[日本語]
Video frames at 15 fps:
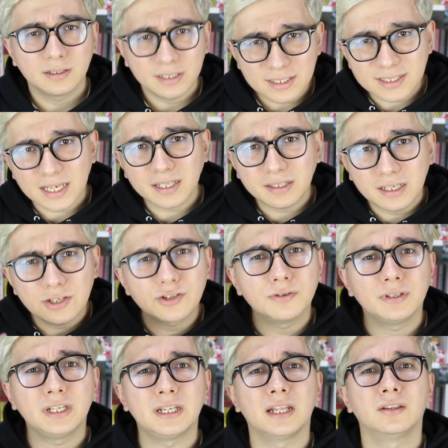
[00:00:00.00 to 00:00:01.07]

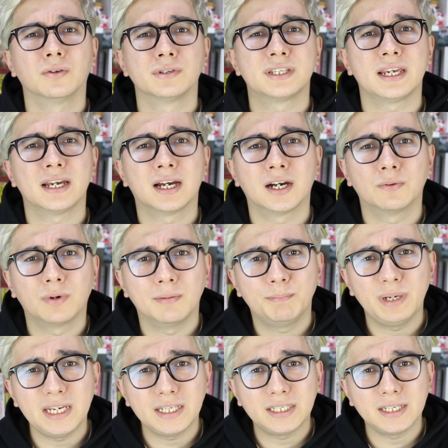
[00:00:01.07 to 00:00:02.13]
2022年の前半は
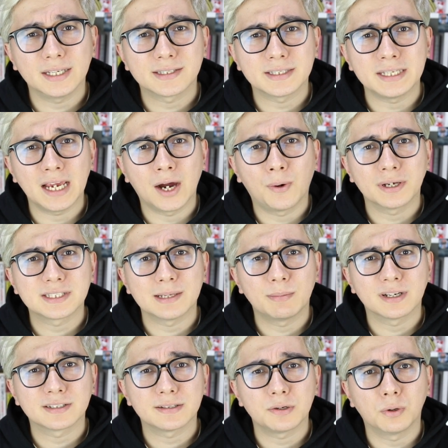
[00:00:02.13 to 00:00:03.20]
BTS に合わせ
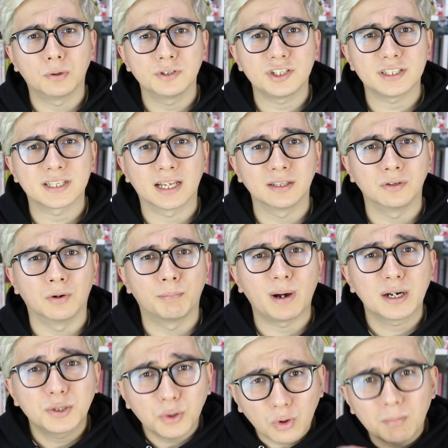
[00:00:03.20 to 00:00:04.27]
ますよおじさんの
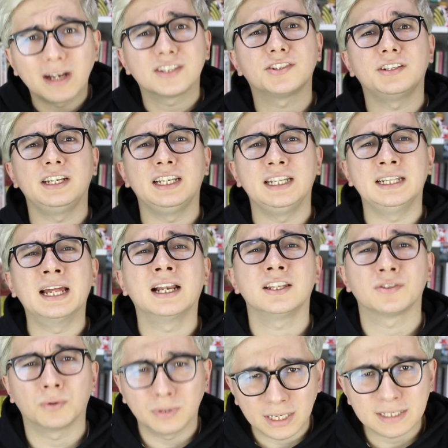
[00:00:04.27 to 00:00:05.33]
暴露祭りになり
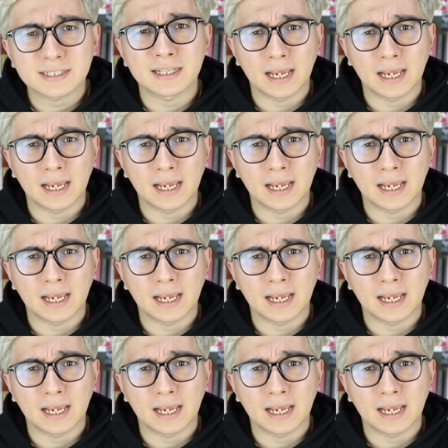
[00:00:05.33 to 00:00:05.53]
そうです